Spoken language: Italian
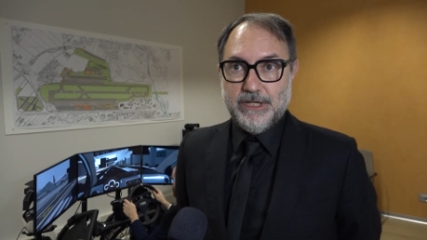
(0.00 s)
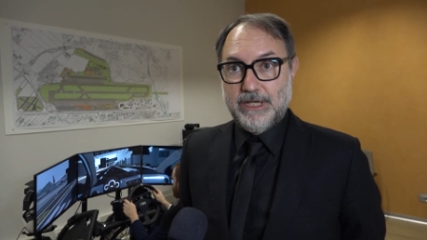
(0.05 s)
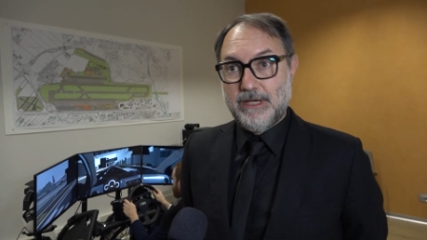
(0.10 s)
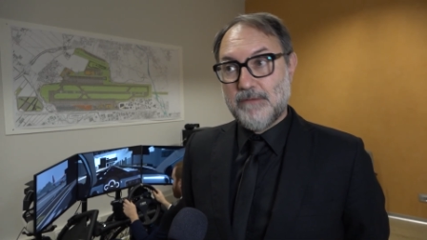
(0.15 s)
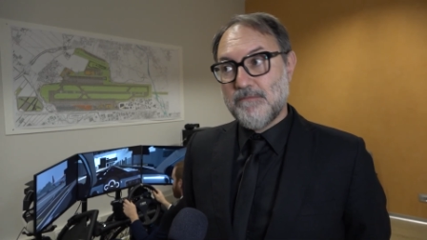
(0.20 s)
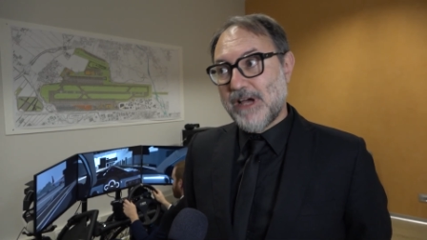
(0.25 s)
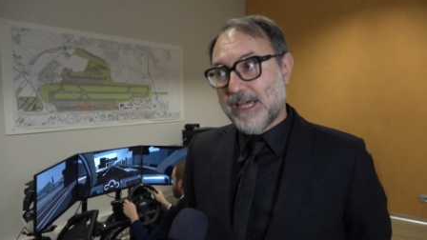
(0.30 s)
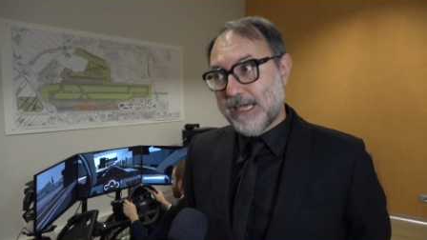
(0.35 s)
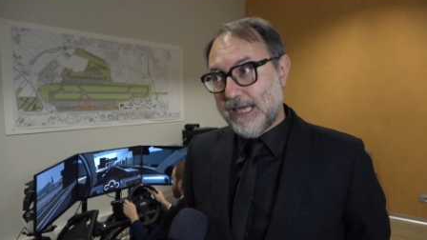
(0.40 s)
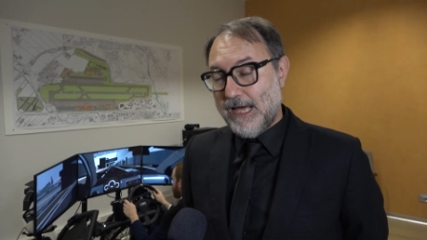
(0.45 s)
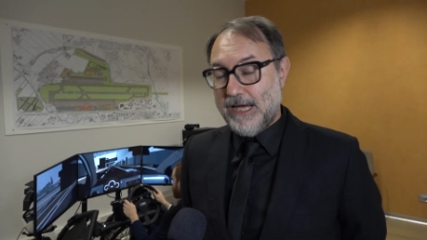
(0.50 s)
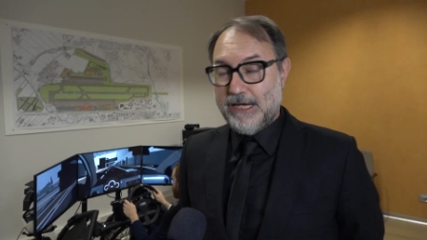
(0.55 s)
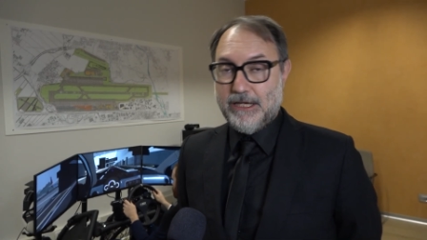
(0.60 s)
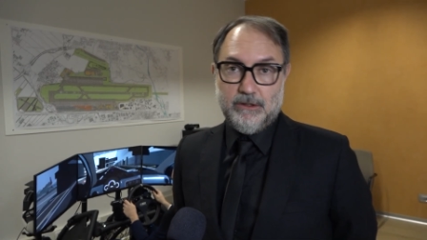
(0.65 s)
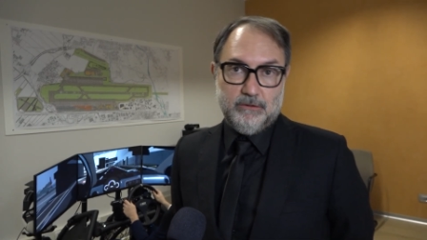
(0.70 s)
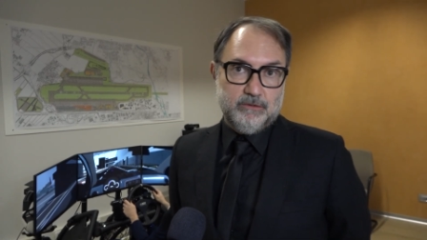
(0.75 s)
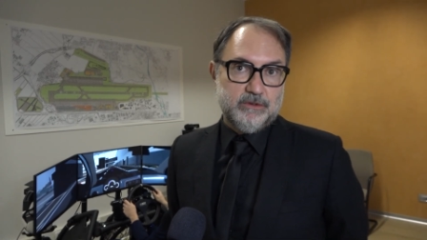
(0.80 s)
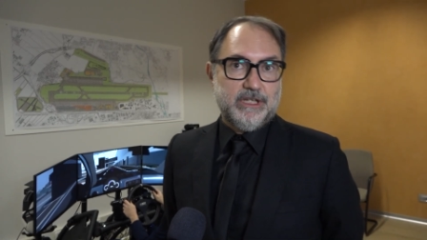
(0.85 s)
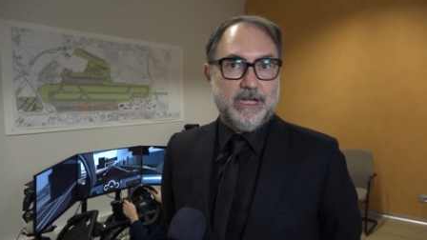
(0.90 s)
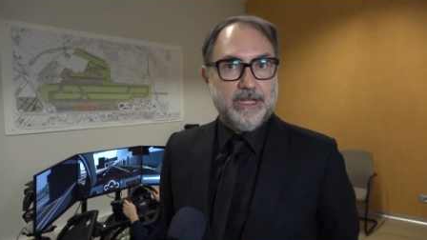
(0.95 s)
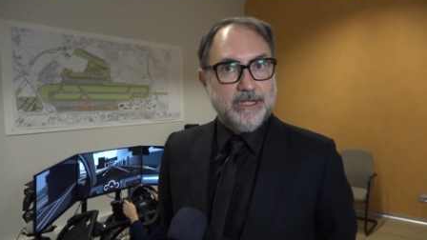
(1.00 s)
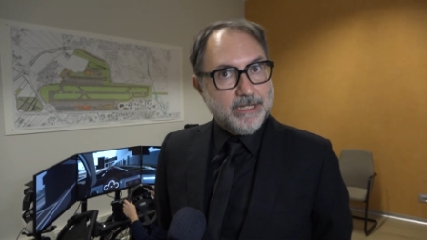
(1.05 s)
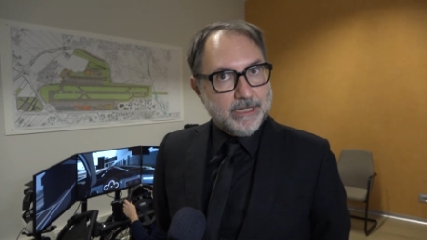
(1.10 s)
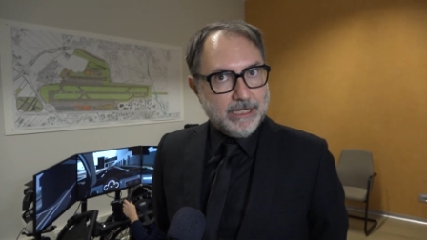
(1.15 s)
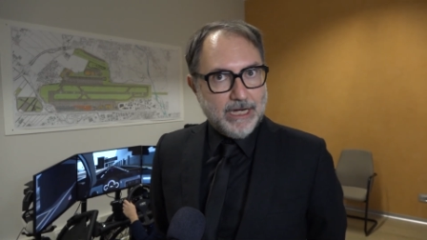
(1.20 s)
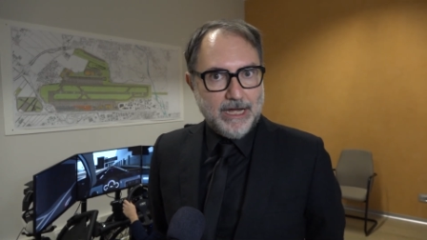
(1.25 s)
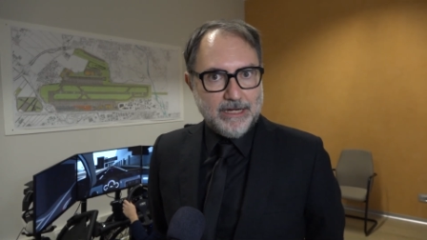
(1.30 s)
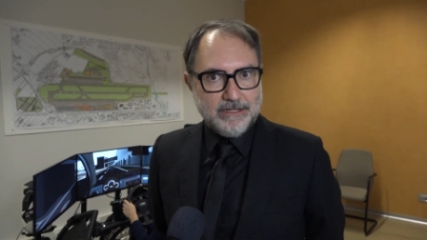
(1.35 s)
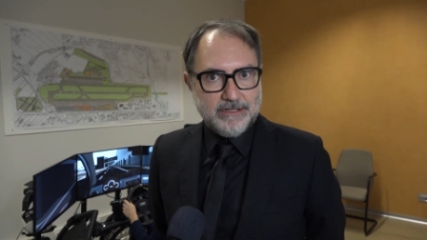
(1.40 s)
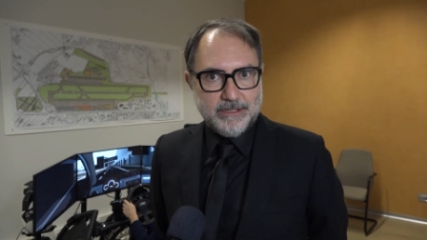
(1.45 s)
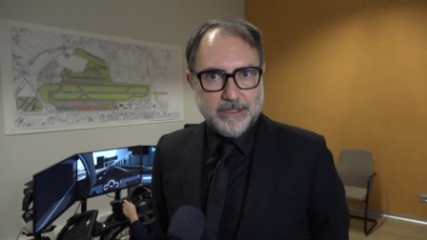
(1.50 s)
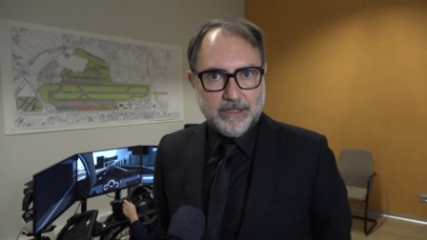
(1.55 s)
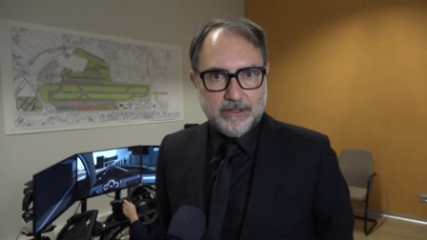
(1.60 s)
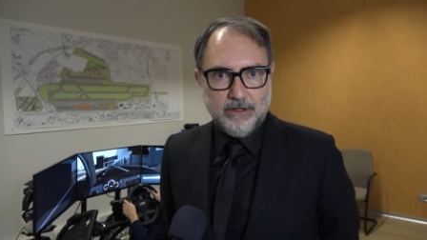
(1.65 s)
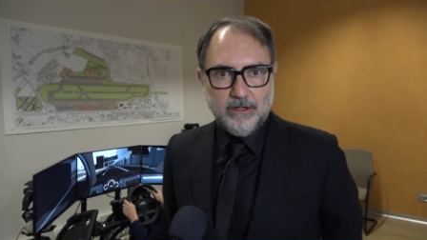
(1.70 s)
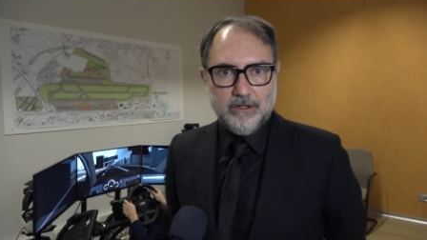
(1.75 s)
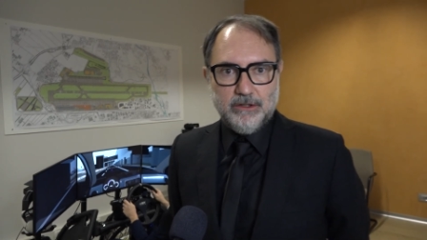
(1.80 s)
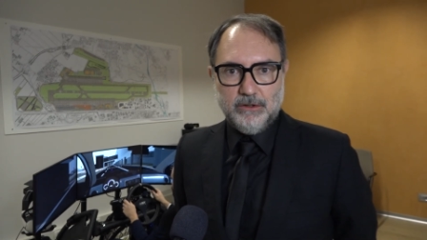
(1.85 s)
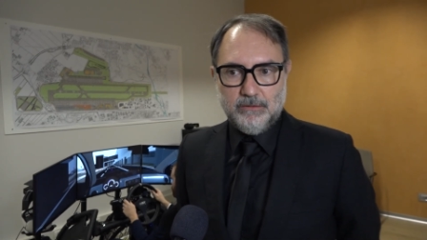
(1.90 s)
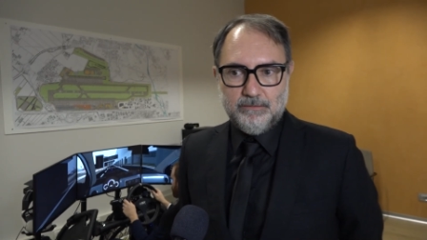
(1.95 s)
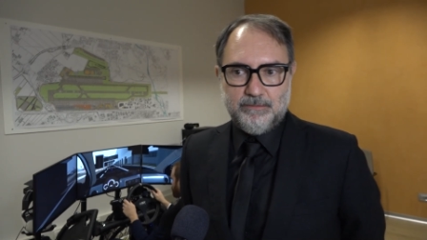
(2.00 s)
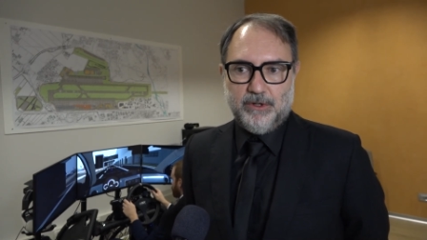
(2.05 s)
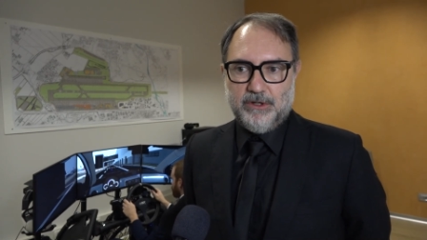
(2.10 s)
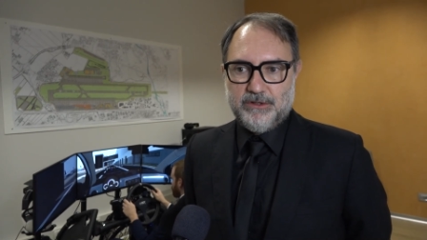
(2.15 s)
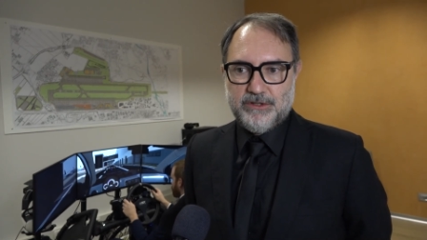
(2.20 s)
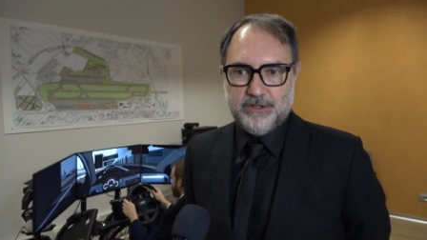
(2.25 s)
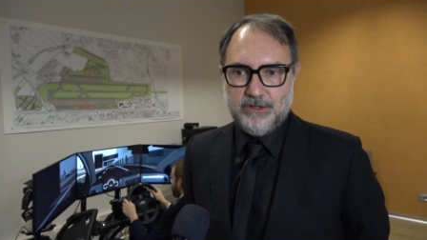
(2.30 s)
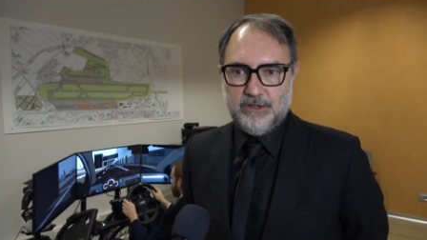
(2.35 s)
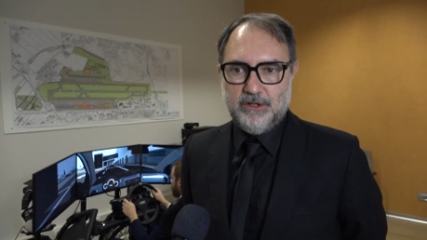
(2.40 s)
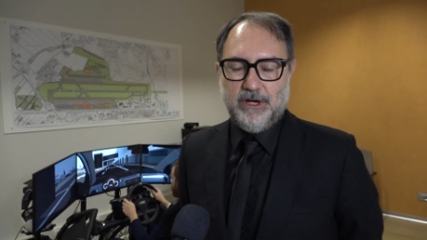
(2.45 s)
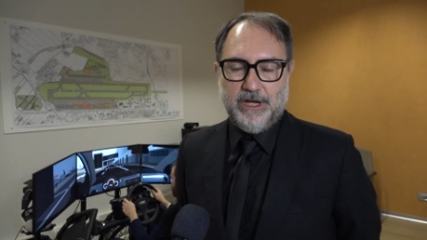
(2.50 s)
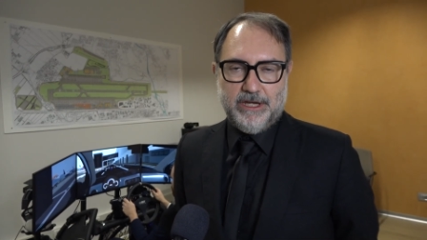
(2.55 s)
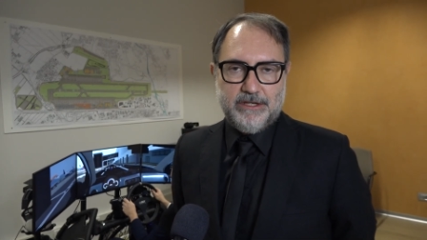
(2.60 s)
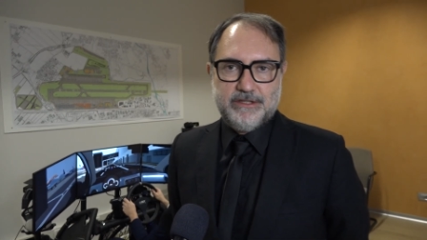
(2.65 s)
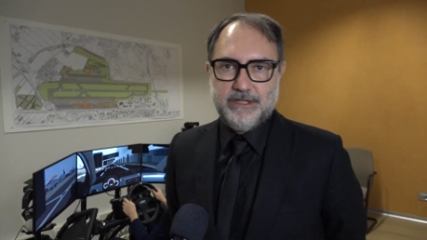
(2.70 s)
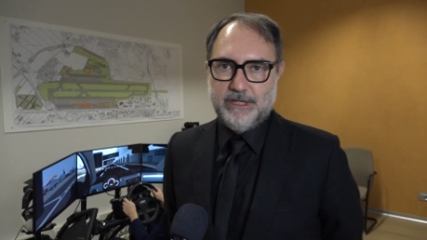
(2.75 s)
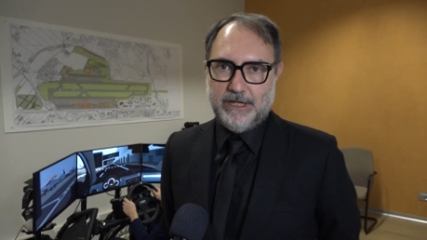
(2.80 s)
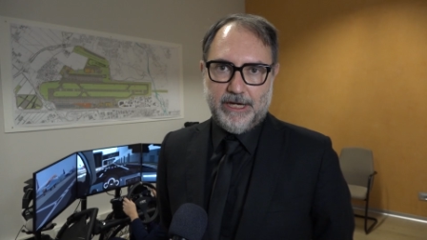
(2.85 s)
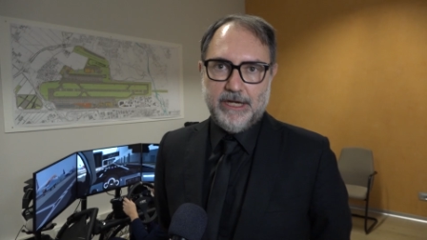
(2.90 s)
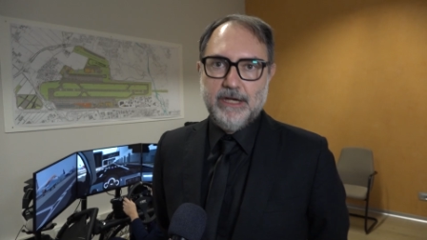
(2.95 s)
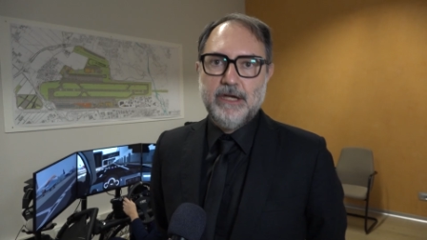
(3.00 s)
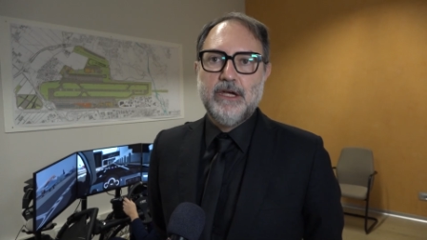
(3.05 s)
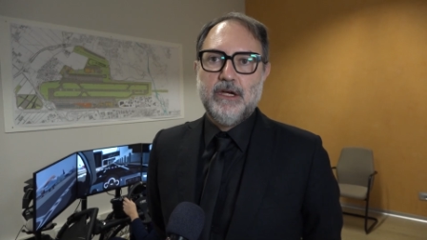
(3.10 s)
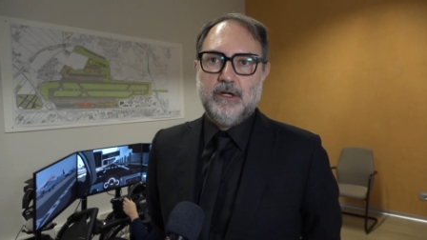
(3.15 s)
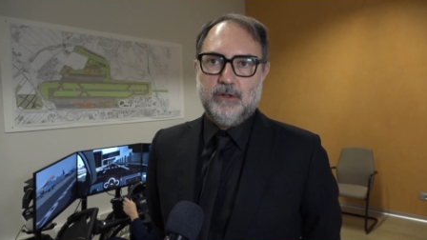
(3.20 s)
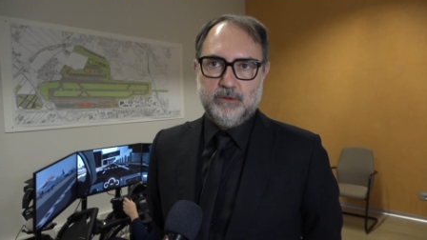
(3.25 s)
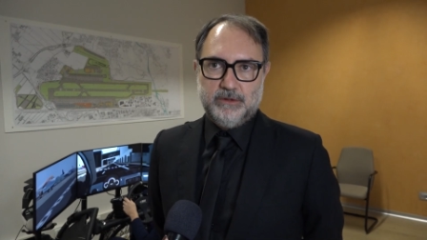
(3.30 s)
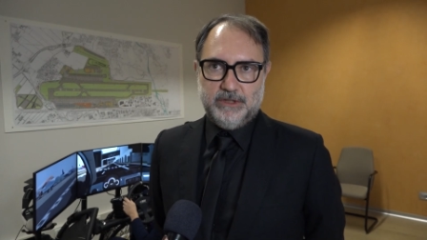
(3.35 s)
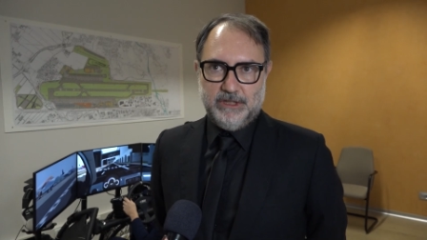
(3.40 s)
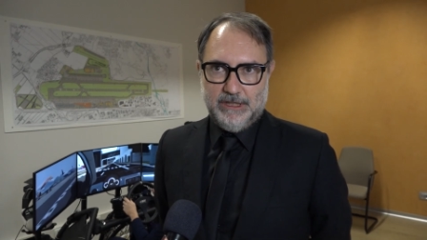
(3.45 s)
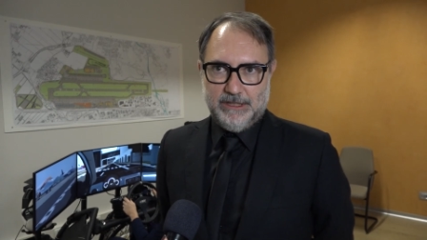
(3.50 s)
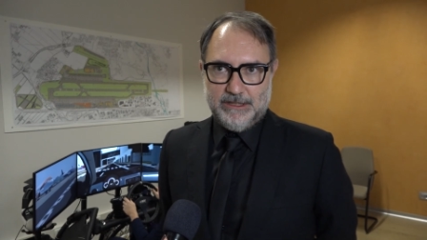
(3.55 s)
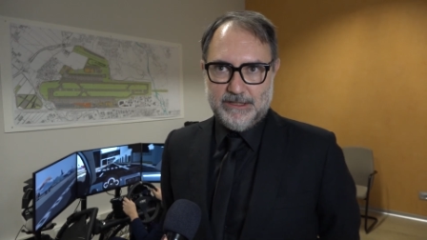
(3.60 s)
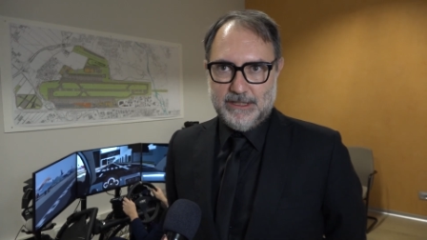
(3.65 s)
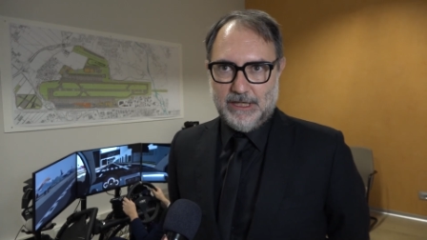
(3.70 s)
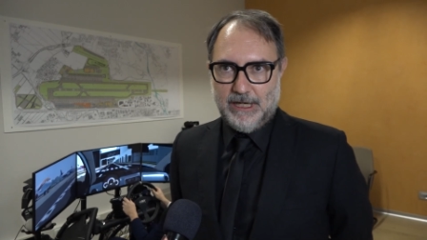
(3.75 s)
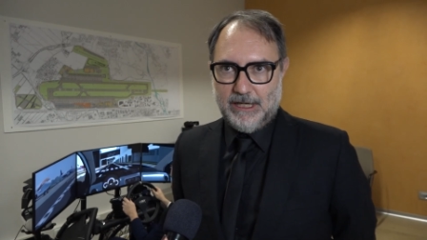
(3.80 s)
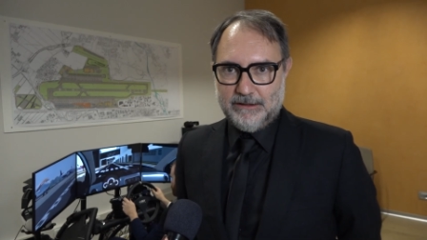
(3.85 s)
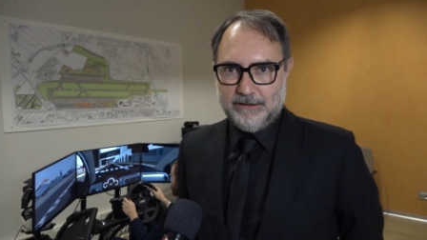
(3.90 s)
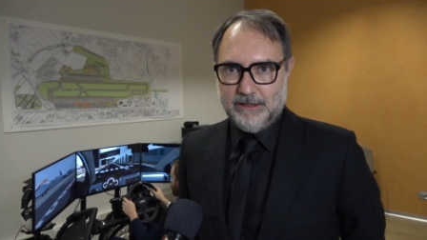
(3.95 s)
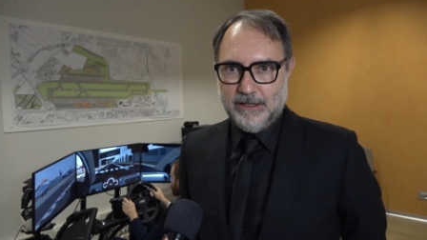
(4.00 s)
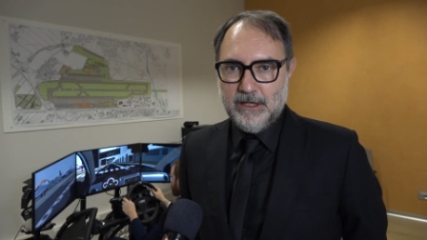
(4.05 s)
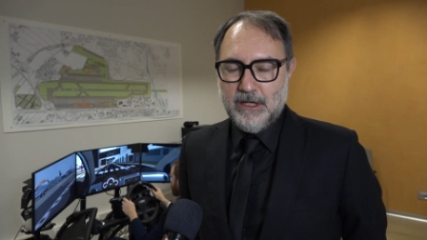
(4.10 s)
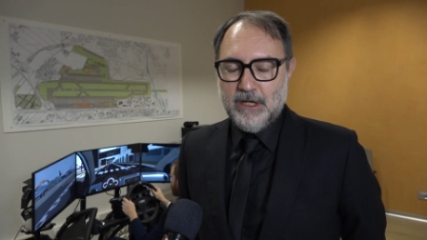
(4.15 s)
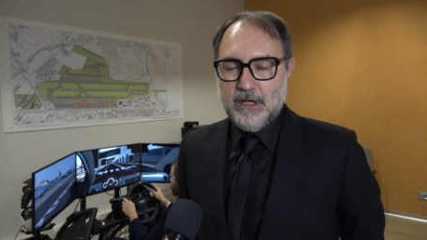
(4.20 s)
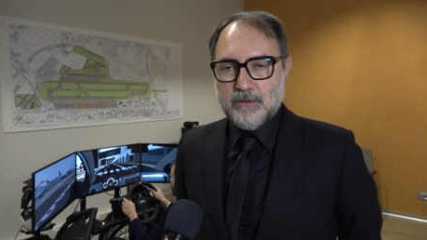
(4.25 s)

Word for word: che magari in un training classico non possono essere utilizzate.